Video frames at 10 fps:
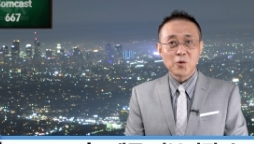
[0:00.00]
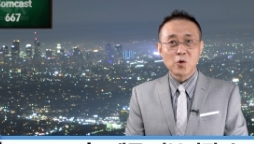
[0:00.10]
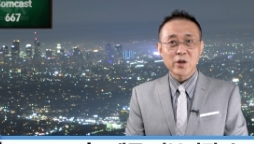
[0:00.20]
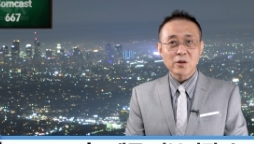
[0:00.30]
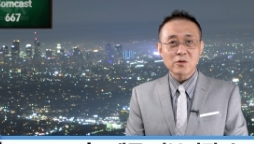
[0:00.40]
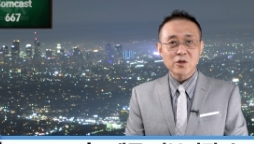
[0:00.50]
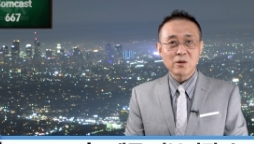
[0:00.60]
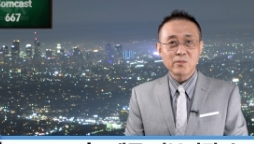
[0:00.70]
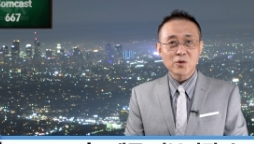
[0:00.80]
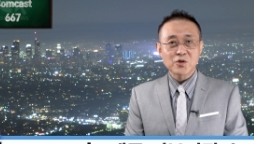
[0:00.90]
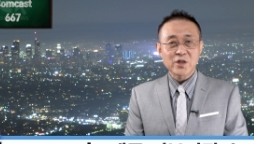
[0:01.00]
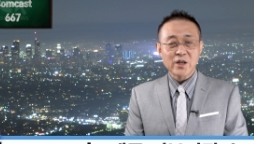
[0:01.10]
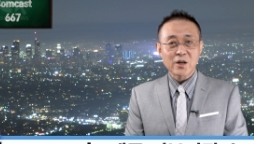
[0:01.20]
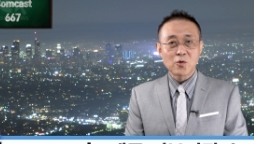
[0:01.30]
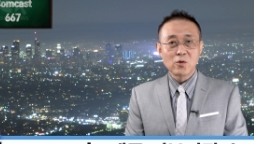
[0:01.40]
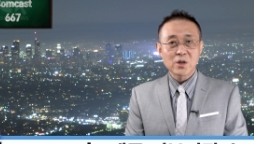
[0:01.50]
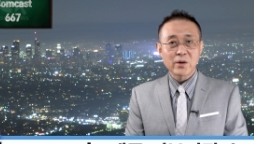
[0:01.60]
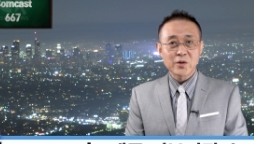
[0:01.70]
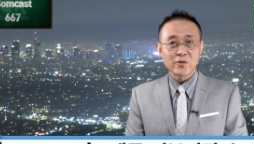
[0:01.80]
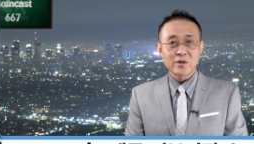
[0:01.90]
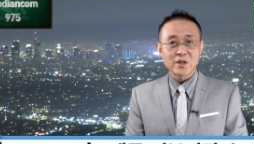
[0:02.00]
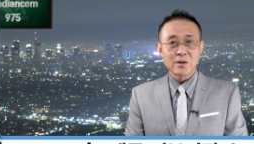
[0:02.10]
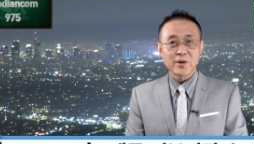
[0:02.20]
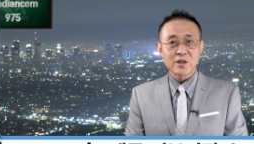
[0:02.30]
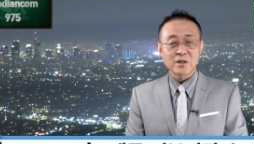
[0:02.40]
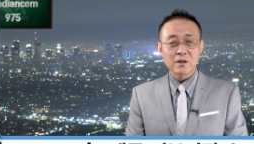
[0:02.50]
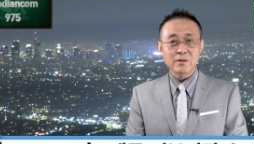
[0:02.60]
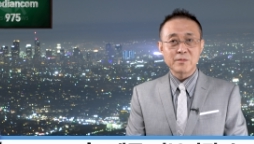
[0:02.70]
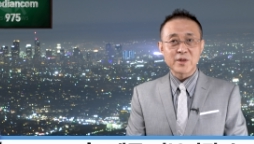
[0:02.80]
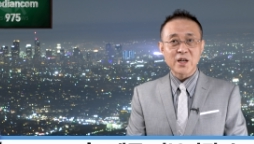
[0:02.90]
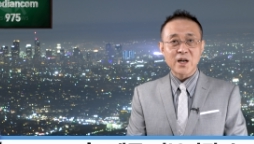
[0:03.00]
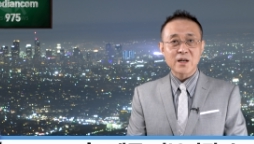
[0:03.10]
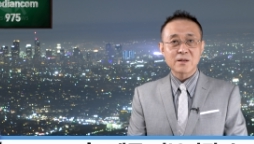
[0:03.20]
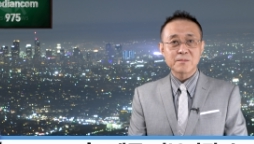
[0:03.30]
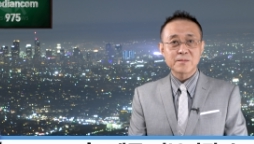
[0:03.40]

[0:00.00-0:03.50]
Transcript: 5개국 정보 수장의 공개 회동은 이번이 처음입니다.